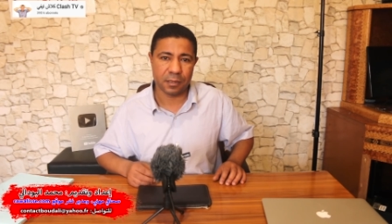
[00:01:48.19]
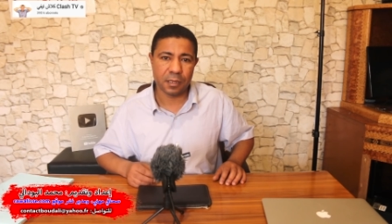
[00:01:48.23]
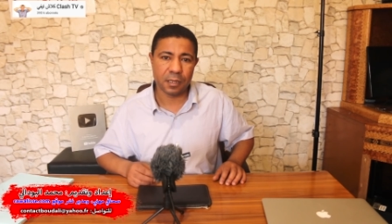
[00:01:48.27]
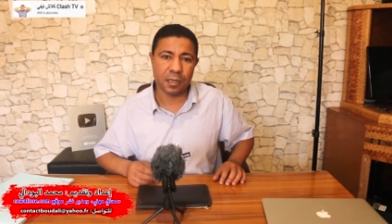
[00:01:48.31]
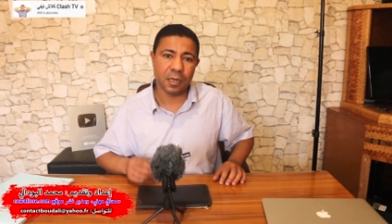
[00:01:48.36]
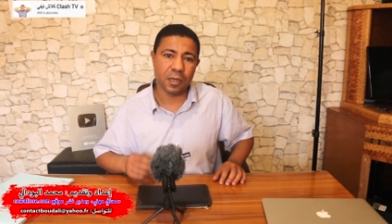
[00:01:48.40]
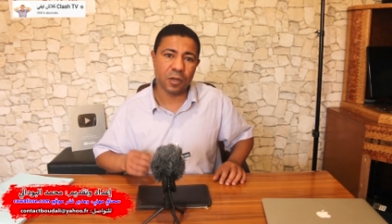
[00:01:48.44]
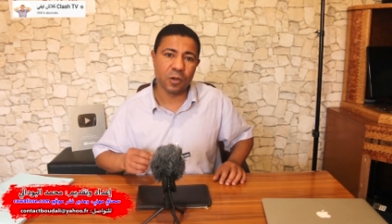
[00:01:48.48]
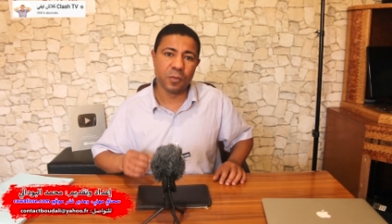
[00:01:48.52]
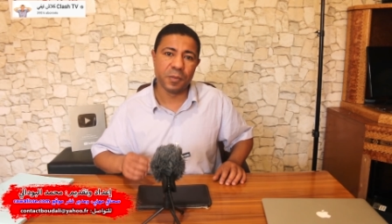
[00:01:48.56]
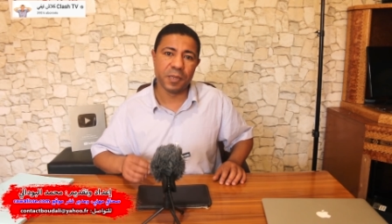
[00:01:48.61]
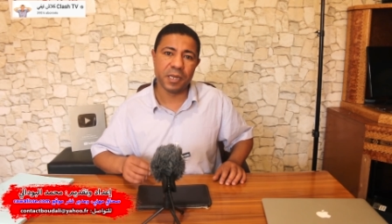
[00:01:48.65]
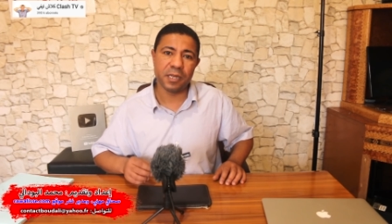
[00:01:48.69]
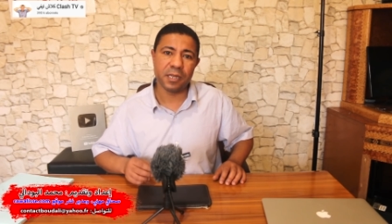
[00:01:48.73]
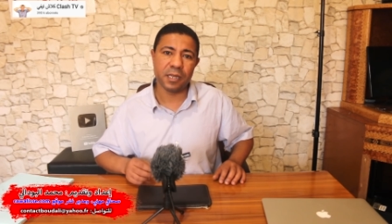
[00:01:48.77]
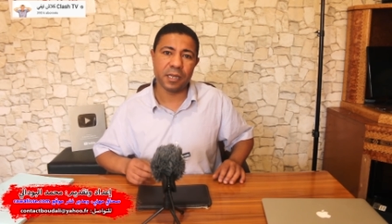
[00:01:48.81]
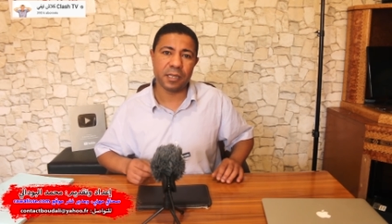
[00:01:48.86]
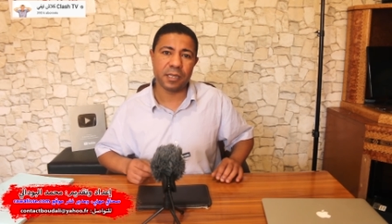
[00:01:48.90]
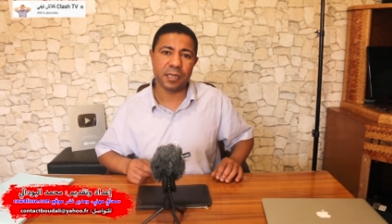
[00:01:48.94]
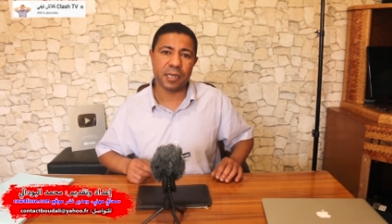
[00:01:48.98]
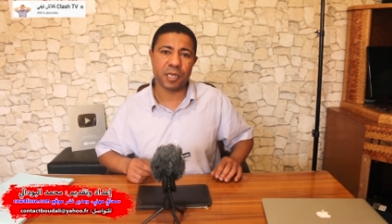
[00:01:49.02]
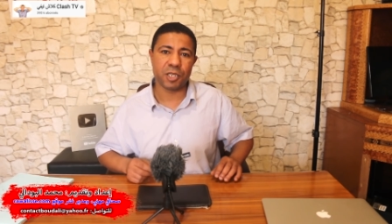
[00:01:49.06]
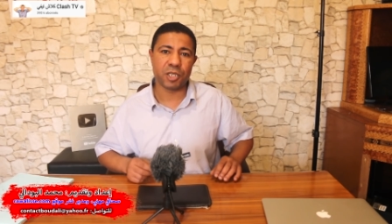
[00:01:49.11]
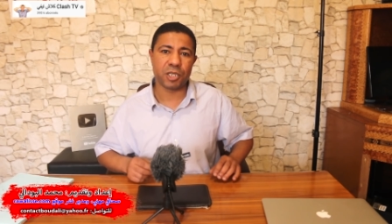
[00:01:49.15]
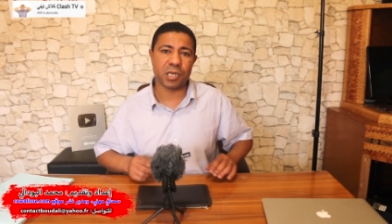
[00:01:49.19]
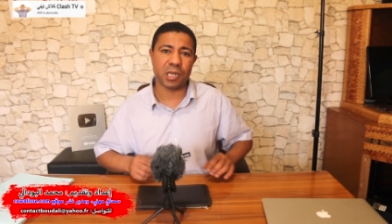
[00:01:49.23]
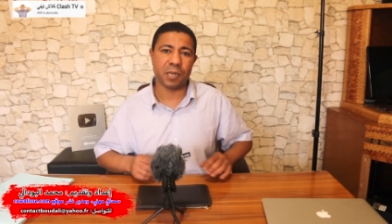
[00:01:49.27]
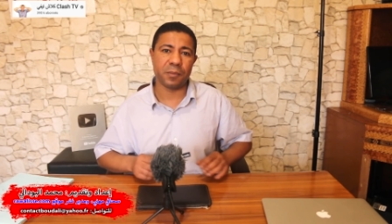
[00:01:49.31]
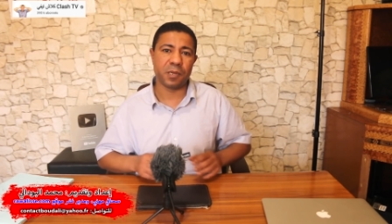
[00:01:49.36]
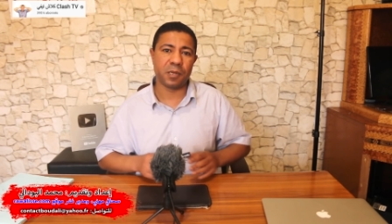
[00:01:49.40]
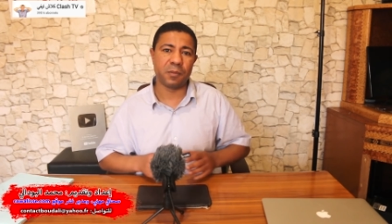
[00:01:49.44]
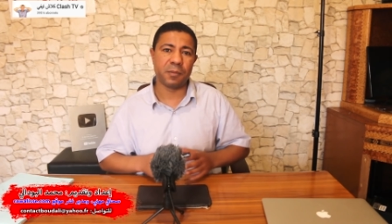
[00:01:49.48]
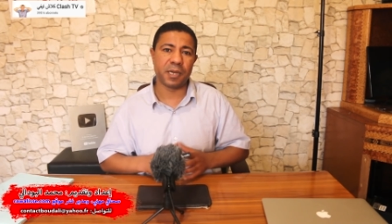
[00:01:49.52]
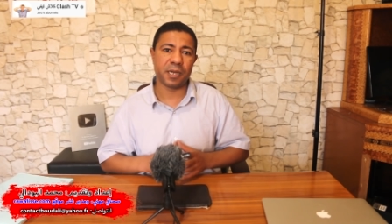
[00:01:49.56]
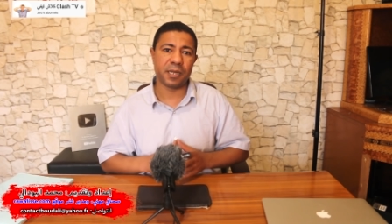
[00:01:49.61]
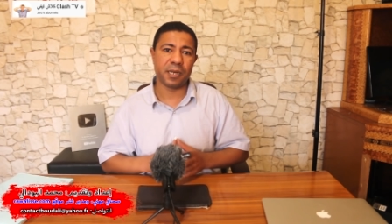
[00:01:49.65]
الأمنية ديال
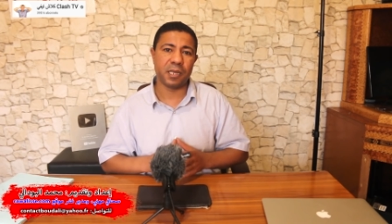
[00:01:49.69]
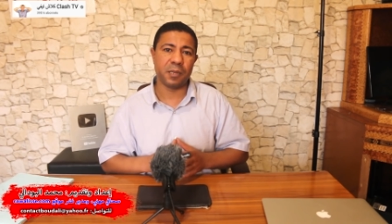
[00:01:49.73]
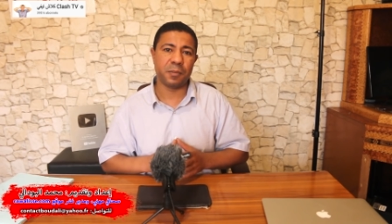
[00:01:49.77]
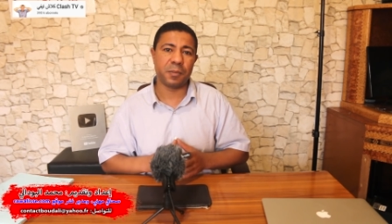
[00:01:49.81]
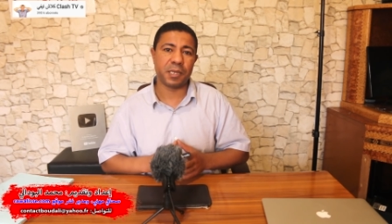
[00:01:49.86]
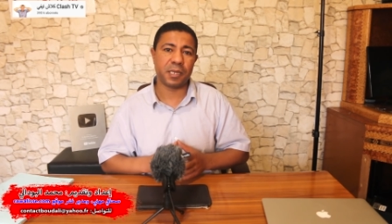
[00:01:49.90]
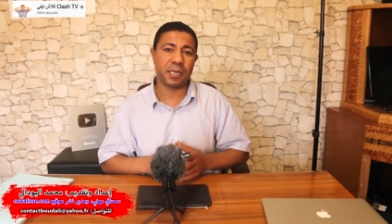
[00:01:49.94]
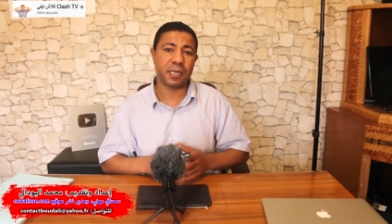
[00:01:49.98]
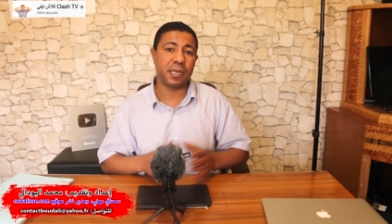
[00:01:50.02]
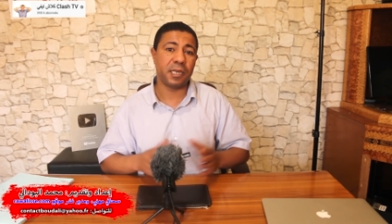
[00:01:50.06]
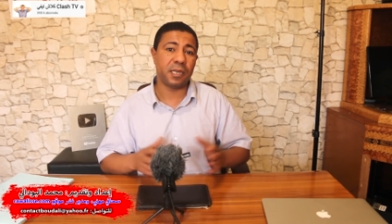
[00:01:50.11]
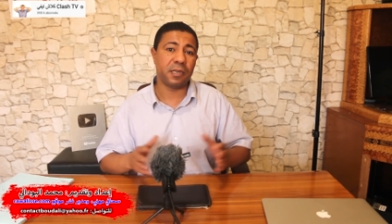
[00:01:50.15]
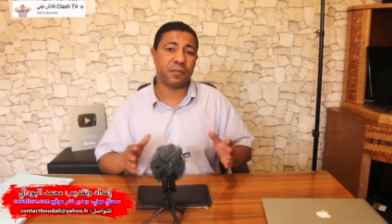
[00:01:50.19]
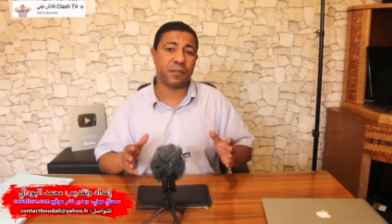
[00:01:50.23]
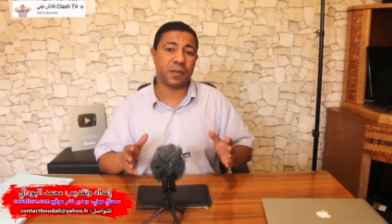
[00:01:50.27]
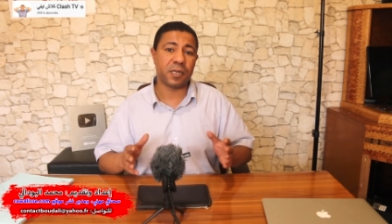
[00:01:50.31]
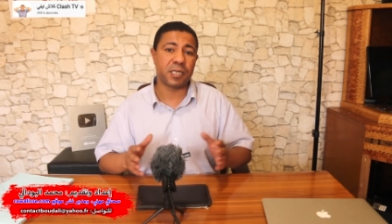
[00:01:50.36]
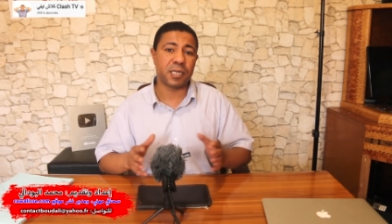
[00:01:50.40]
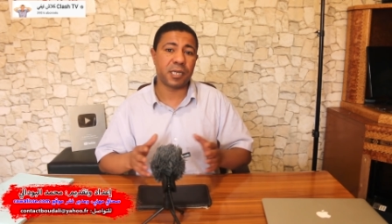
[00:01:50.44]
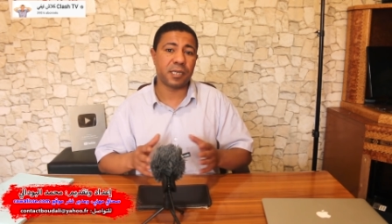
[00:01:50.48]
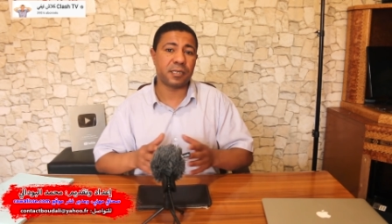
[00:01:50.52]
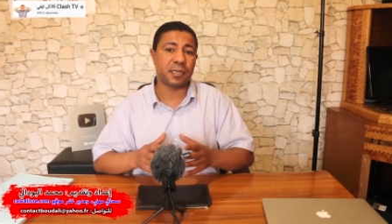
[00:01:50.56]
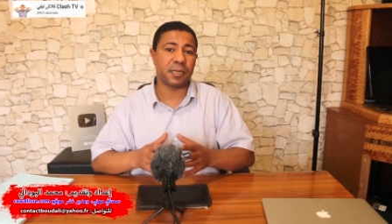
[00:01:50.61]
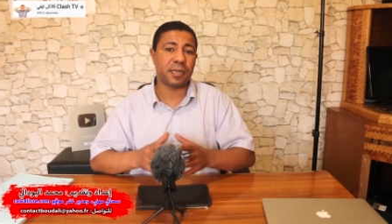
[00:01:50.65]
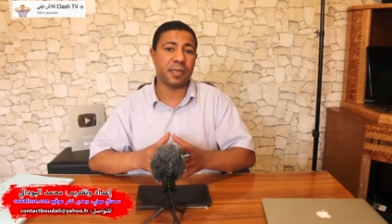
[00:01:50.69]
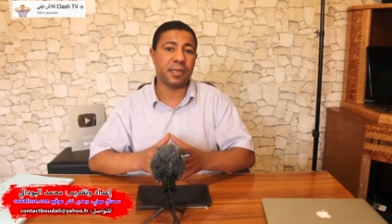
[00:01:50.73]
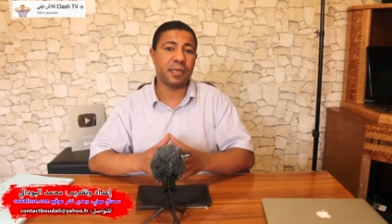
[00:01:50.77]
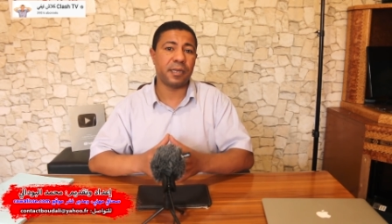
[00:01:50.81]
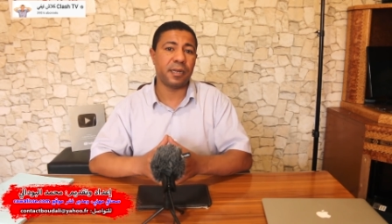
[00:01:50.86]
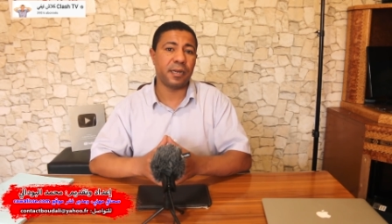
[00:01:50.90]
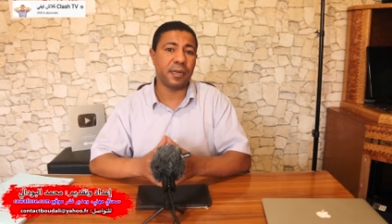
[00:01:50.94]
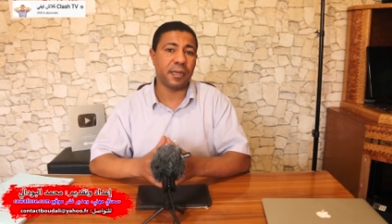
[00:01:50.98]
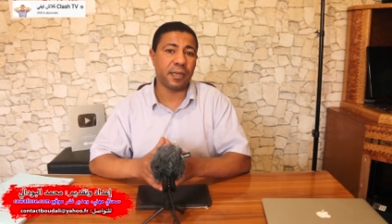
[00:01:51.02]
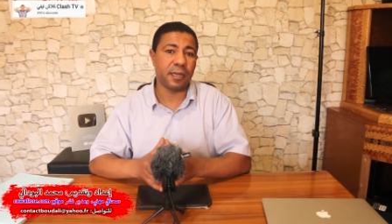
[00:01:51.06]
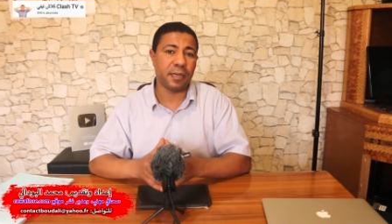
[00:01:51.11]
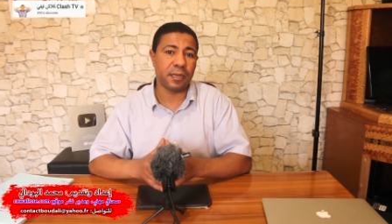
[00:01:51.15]
الشعب المغربي كيف
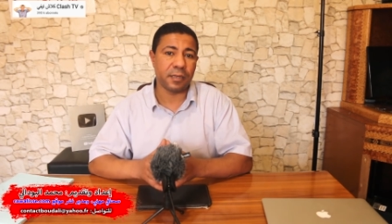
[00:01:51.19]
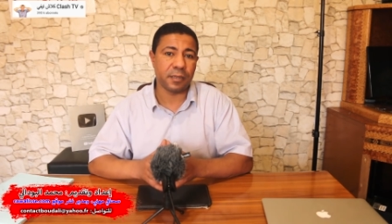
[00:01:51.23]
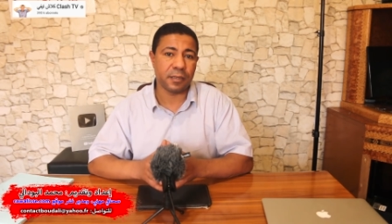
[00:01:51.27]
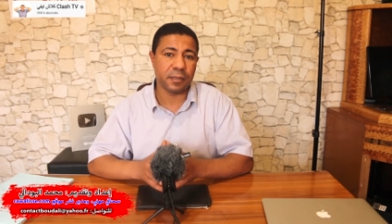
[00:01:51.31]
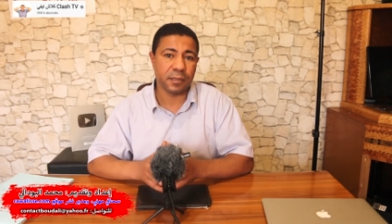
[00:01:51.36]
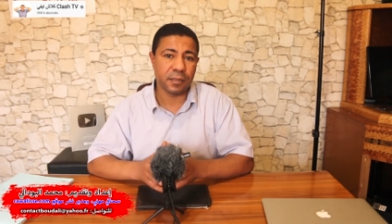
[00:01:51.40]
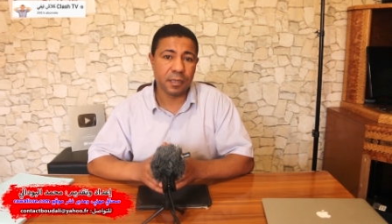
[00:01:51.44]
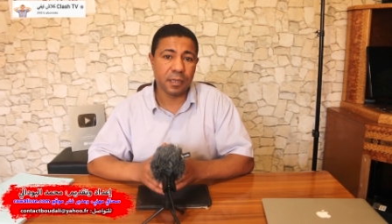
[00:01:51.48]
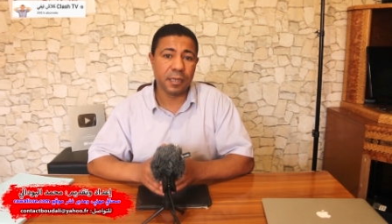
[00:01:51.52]
الجزائري الآن